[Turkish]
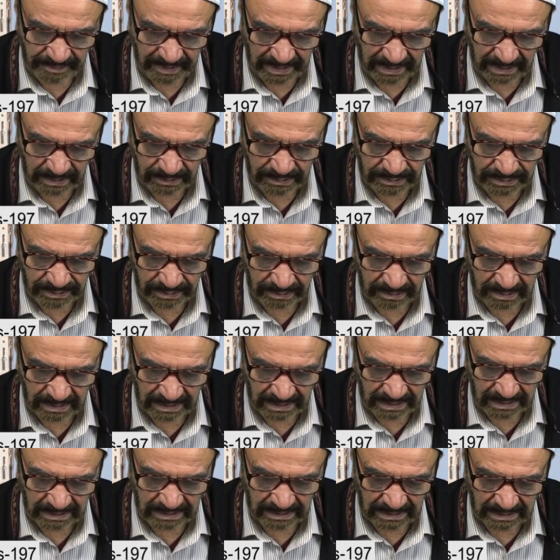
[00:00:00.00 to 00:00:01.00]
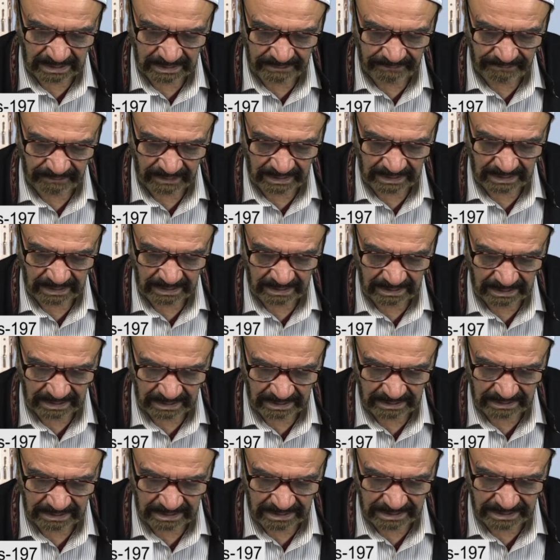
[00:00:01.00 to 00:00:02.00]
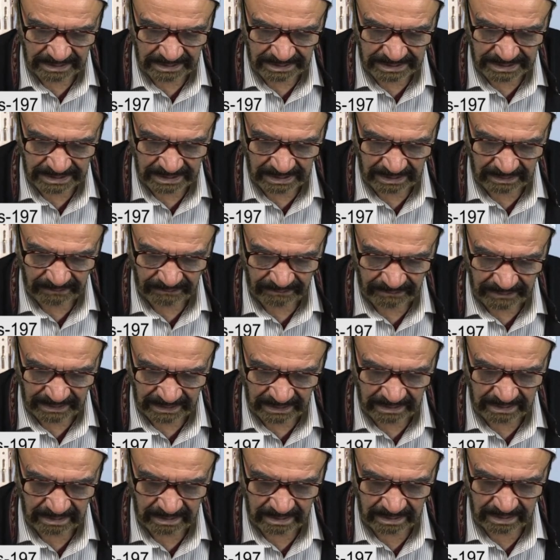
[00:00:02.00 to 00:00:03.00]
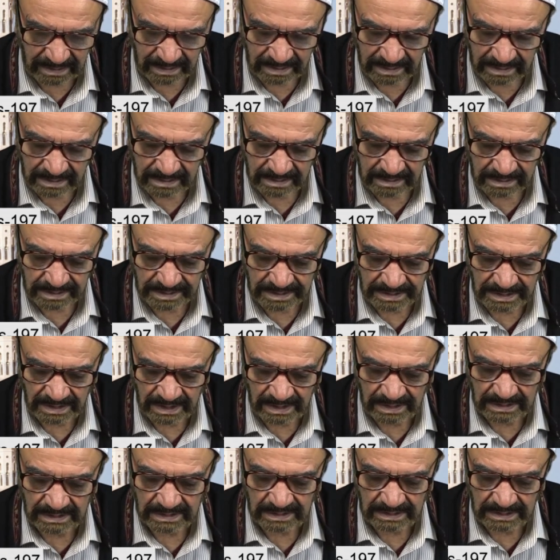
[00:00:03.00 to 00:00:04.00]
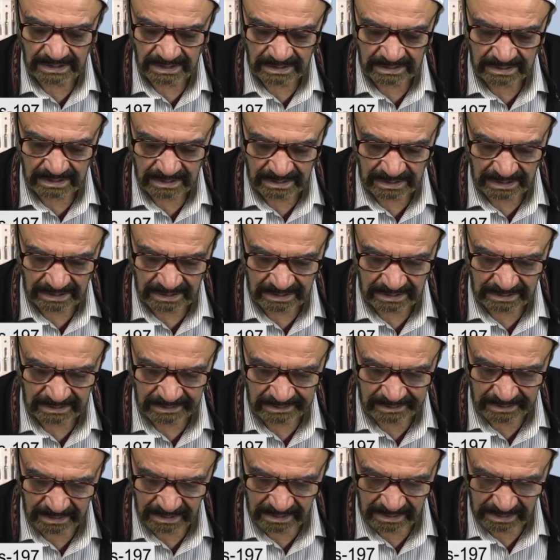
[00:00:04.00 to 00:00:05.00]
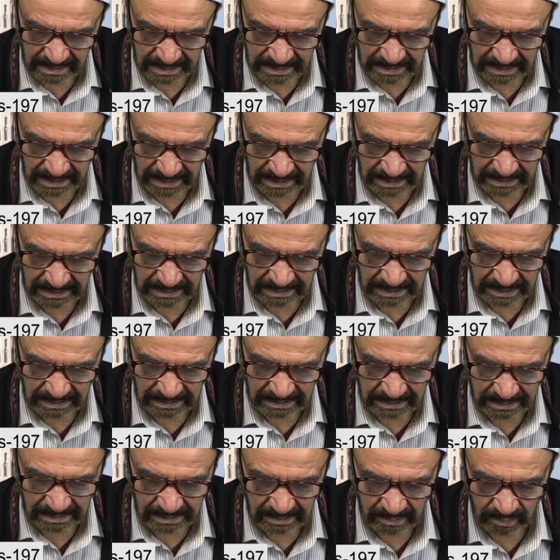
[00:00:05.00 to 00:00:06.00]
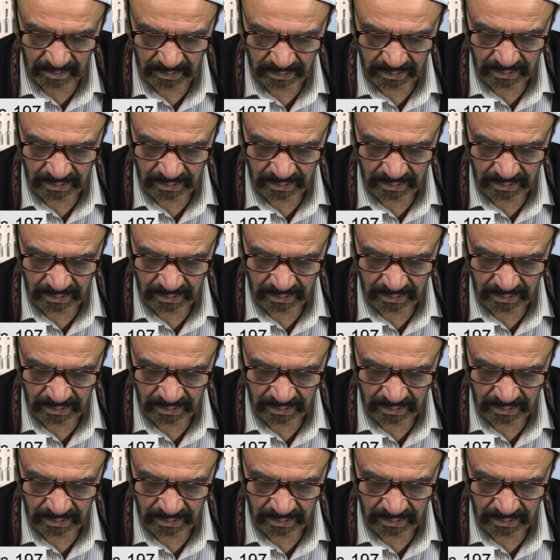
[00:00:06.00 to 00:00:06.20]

Pek çok ayet ve hadisi şerifler kainatla kainatın